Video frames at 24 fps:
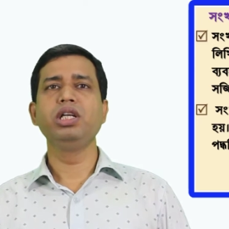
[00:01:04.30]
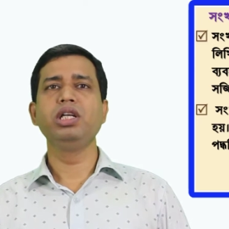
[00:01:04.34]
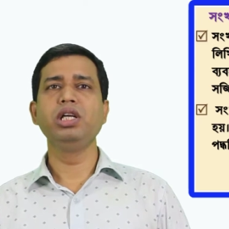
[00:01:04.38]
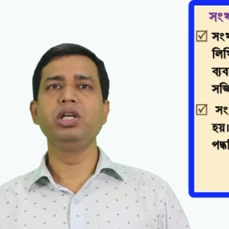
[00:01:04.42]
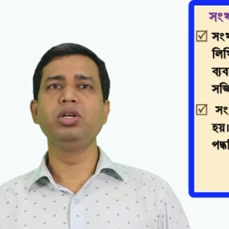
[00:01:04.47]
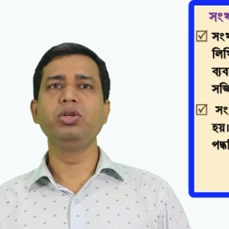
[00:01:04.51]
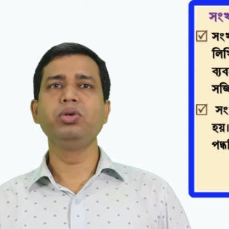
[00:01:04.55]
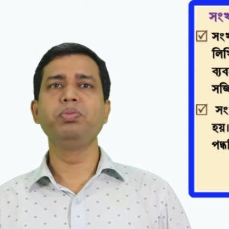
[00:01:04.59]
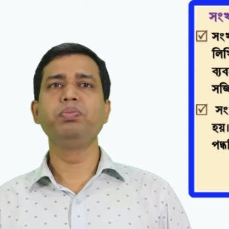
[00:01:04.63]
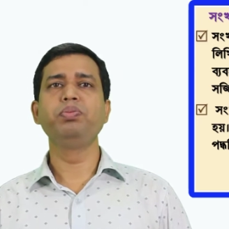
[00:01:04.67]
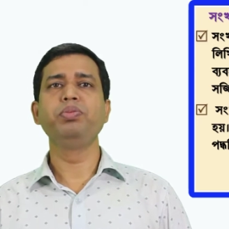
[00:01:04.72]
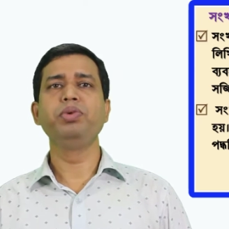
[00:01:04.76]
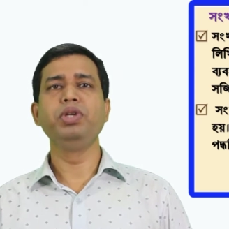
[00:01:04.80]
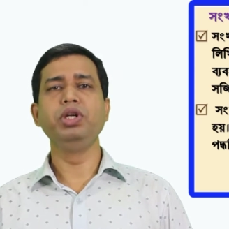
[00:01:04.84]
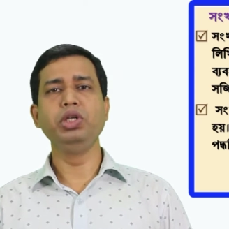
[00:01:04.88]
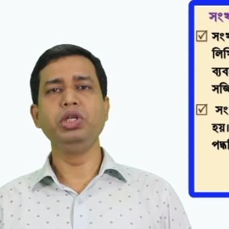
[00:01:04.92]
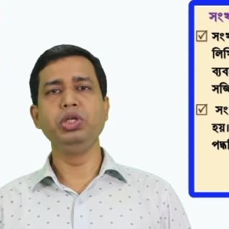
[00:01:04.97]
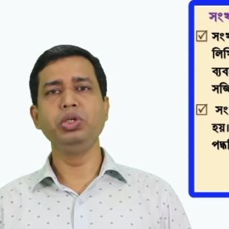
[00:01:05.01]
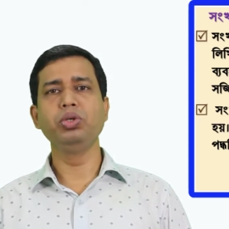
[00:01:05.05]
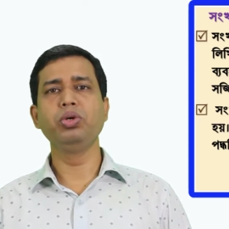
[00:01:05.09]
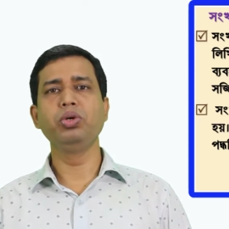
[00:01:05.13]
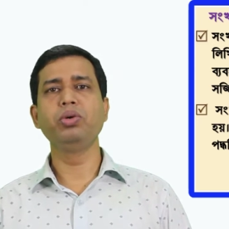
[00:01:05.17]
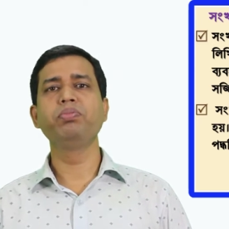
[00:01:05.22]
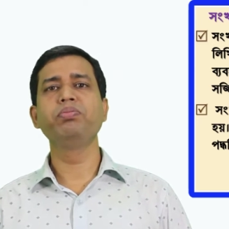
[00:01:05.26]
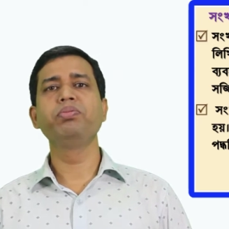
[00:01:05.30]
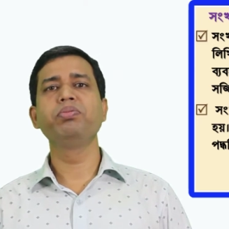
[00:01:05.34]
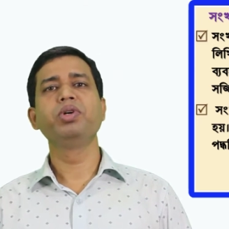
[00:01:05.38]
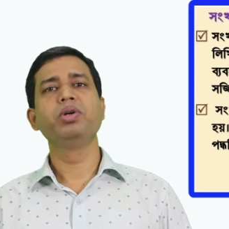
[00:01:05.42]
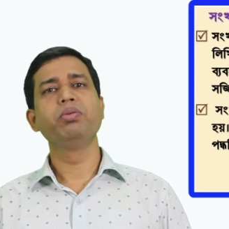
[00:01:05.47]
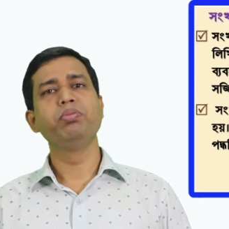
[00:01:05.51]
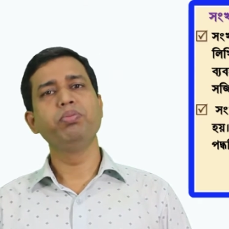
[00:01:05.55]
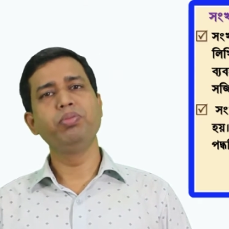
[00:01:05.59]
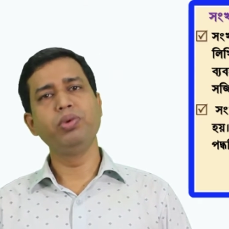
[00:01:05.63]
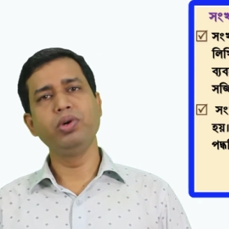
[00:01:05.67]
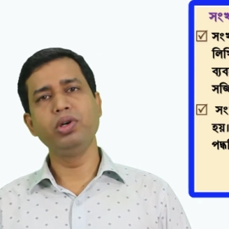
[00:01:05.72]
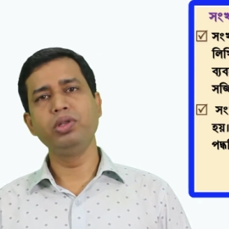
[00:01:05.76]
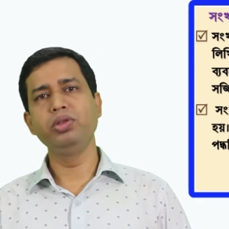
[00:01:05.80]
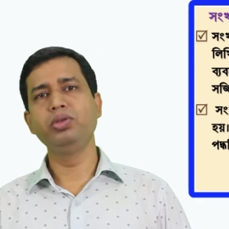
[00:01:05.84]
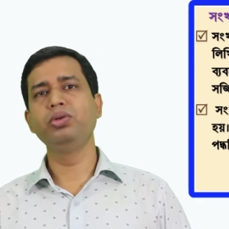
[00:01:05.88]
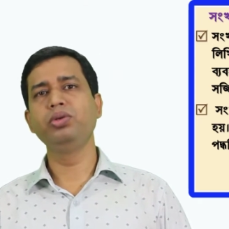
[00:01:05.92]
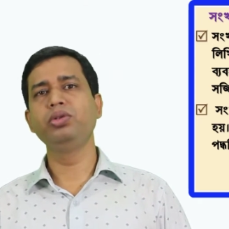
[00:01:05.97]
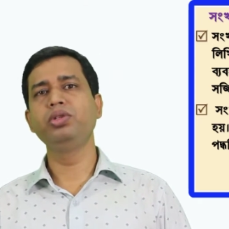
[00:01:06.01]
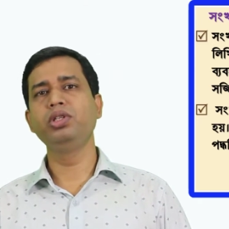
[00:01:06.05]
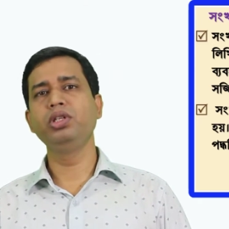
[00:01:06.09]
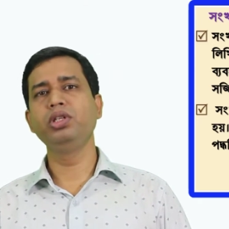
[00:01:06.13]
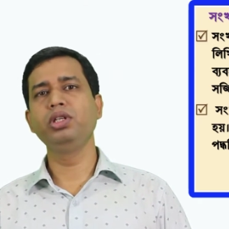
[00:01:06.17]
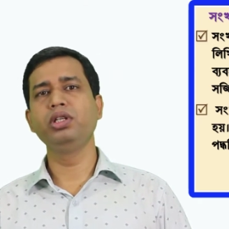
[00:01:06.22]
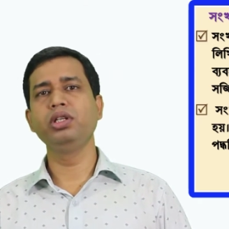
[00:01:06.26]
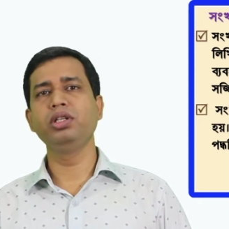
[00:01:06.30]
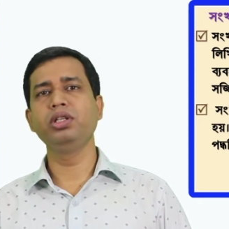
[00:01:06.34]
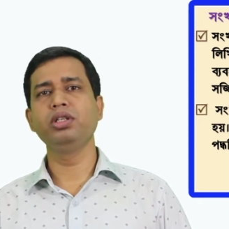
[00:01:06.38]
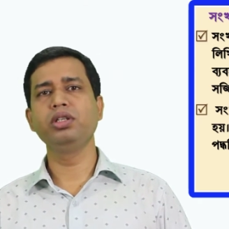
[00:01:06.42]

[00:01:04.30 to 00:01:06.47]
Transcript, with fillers: এরূপ নিয়ম পদ্ধতি